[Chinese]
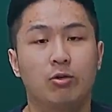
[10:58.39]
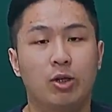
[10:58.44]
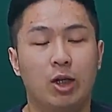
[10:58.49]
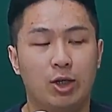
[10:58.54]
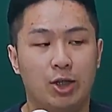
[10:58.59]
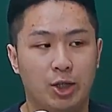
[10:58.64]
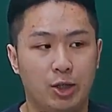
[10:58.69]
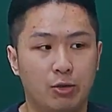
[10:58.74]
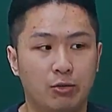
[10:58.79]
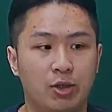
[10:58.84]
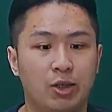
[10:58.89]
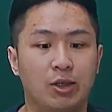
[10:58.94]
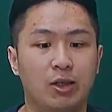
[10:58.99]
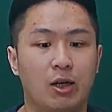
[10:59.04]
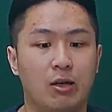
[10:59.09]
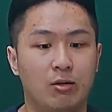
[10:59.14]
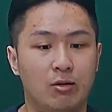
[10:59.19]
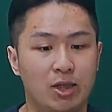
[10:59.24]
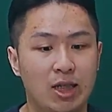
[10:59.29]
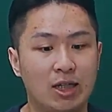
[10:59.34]
那也有提
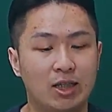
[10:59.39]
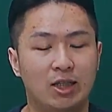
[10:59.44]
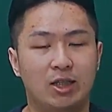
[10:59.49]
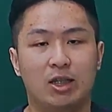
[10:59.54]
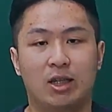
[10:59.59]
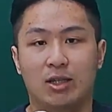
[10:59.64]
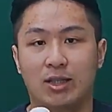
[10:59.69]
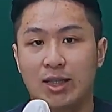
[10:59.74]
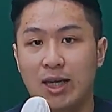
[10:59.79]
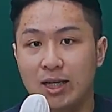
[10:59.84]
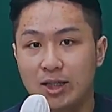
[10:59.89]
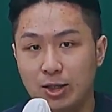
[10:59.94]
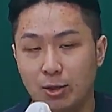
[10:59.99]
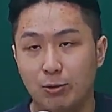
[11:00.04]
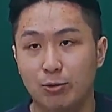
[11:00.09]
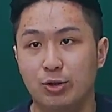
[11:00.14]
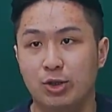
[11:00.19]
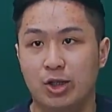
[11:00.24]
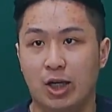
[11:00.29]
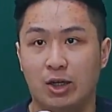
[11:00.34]
到诈欺市场加效率
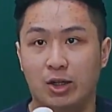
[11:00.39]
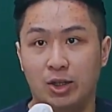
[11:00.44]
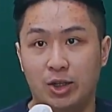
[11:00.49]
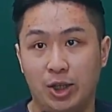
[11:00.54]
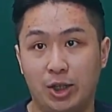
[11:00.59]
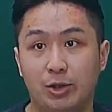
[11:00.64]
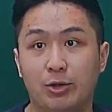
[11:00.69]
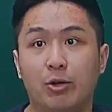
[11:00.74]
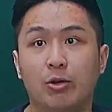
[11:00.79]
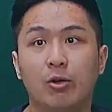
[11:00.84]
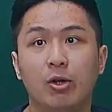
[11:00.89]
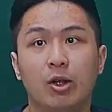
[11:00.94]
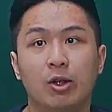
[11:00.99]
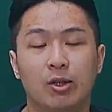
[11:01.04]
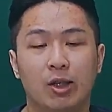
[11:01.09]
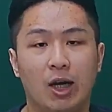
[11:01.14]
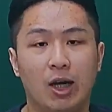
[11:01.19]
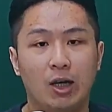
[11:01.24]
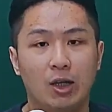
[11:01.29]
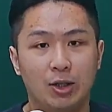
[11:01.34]
市场的也有，
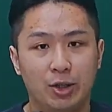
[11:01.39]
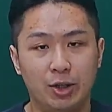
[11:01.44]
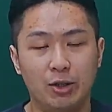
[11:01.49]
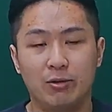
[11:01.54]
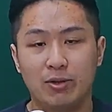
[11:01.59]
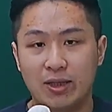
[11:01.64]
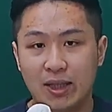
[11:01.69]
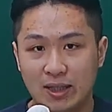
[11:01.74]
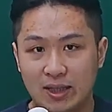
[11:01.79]
那也有在